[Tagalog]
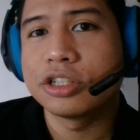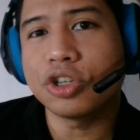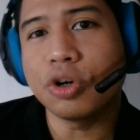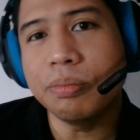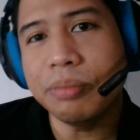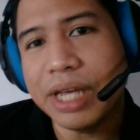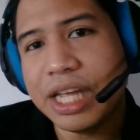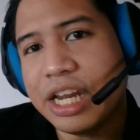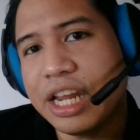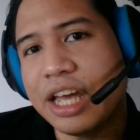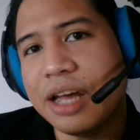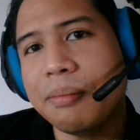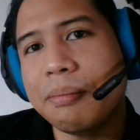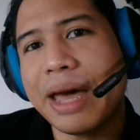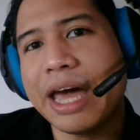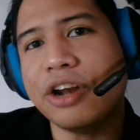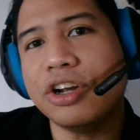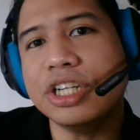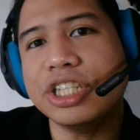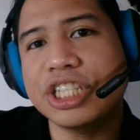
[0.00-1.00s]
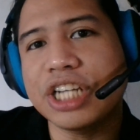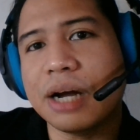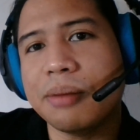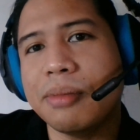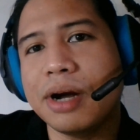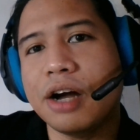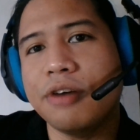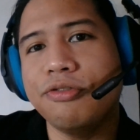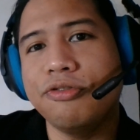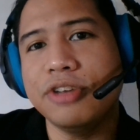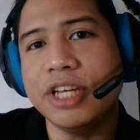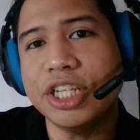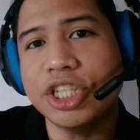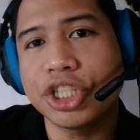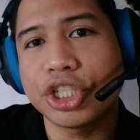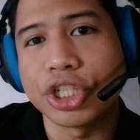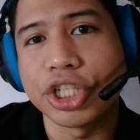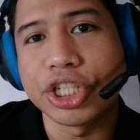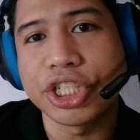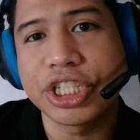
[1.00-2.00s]
So meaning meron siyang mga
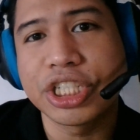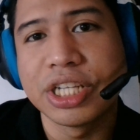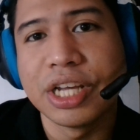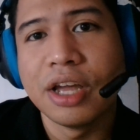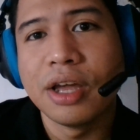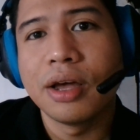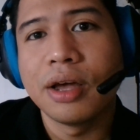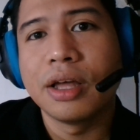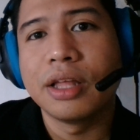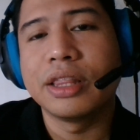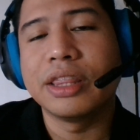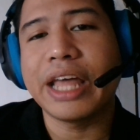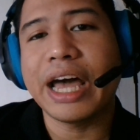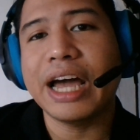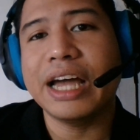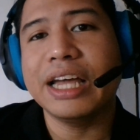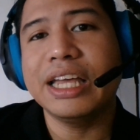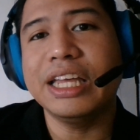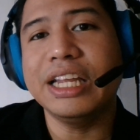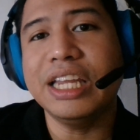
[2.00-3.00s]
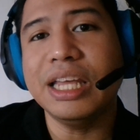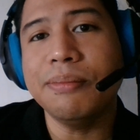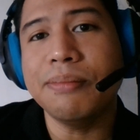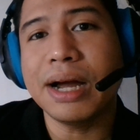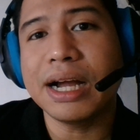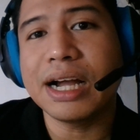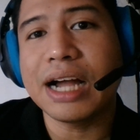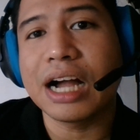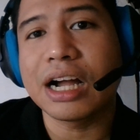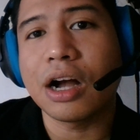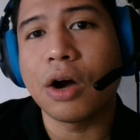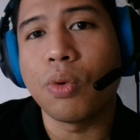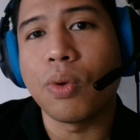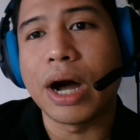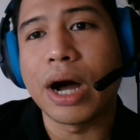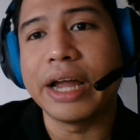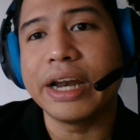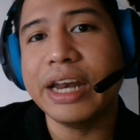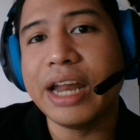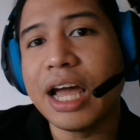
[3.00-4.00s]
features na hindi
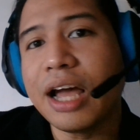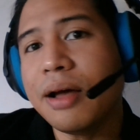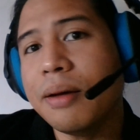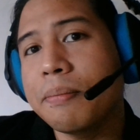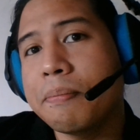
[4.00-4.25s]
magagawa na